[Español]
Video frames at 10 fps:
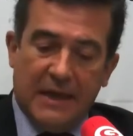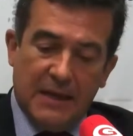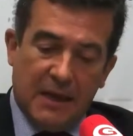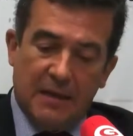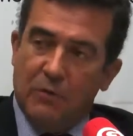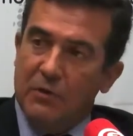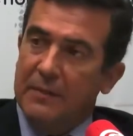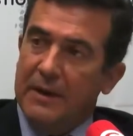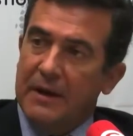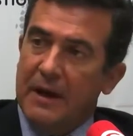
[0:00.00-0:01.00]
en el que de
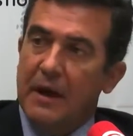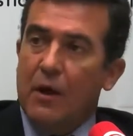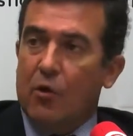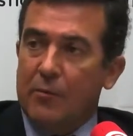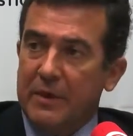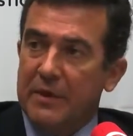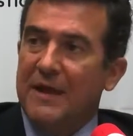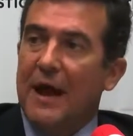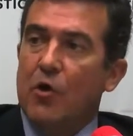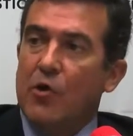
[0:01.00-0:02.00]
alguna manera
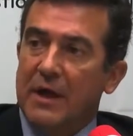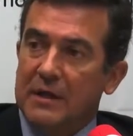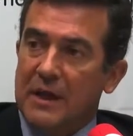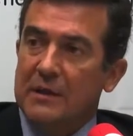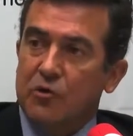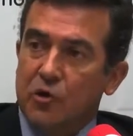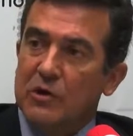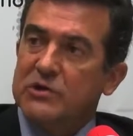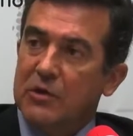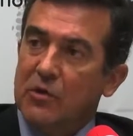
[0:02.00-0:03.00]
comienza a concretar
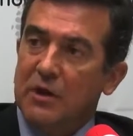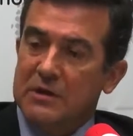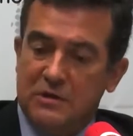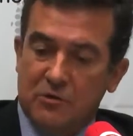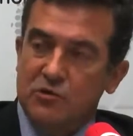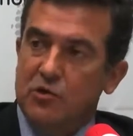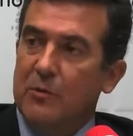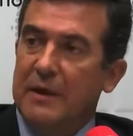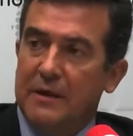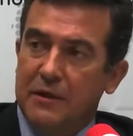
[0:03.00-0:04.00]
todos aquellos requisitos y
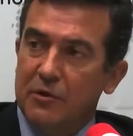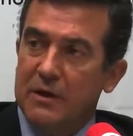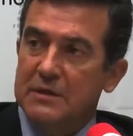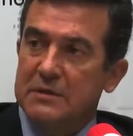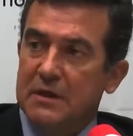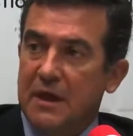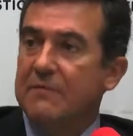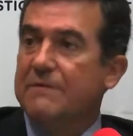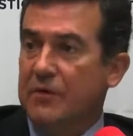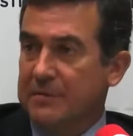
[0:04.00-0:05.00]
obligaciones de
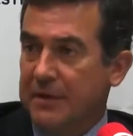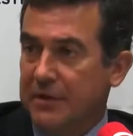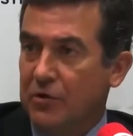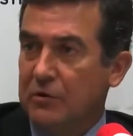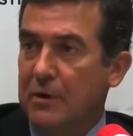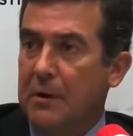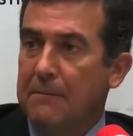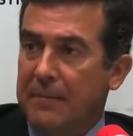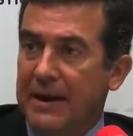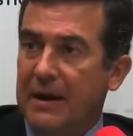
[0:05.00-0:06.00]
información
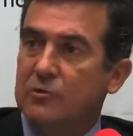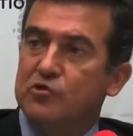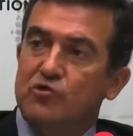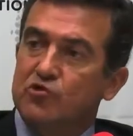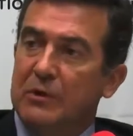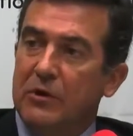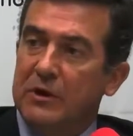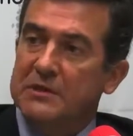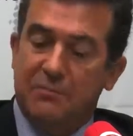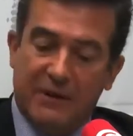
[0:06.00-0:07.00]
para que los
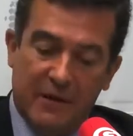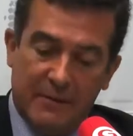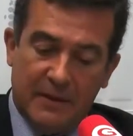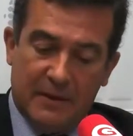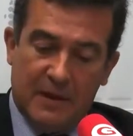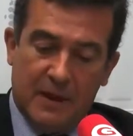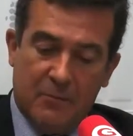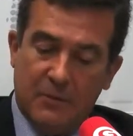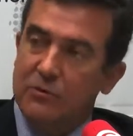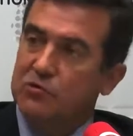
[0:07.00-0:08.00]
consumidores, previamente al
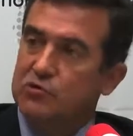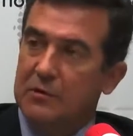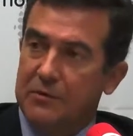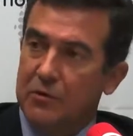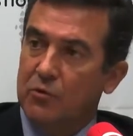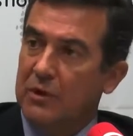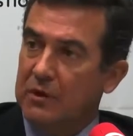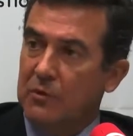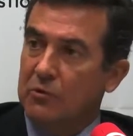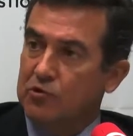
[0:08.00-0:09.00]
momento de suscripción de un
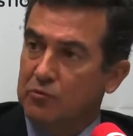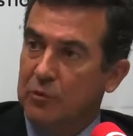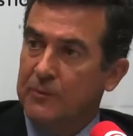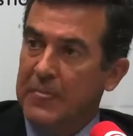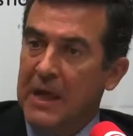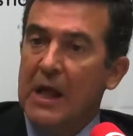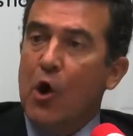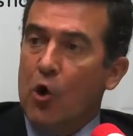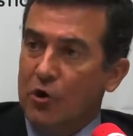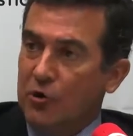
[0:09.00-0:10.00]
crédito al consumo,
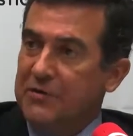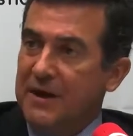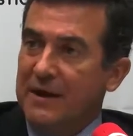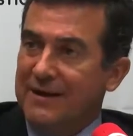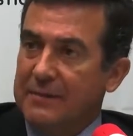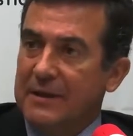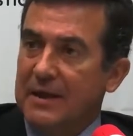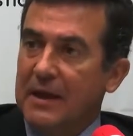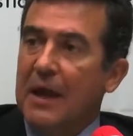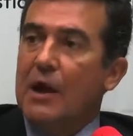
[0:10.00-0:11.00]
conozcan
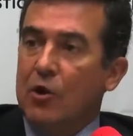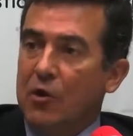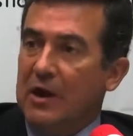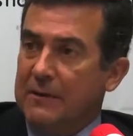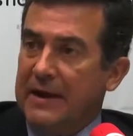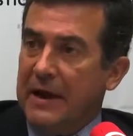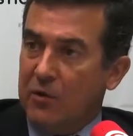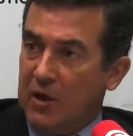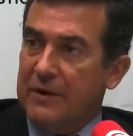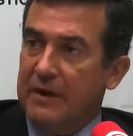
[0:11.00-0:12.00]
realmente lo que van a,
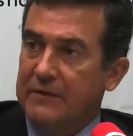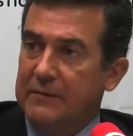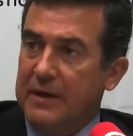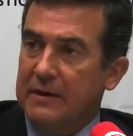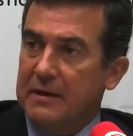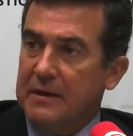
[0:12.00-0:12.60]
lo que van a firmar.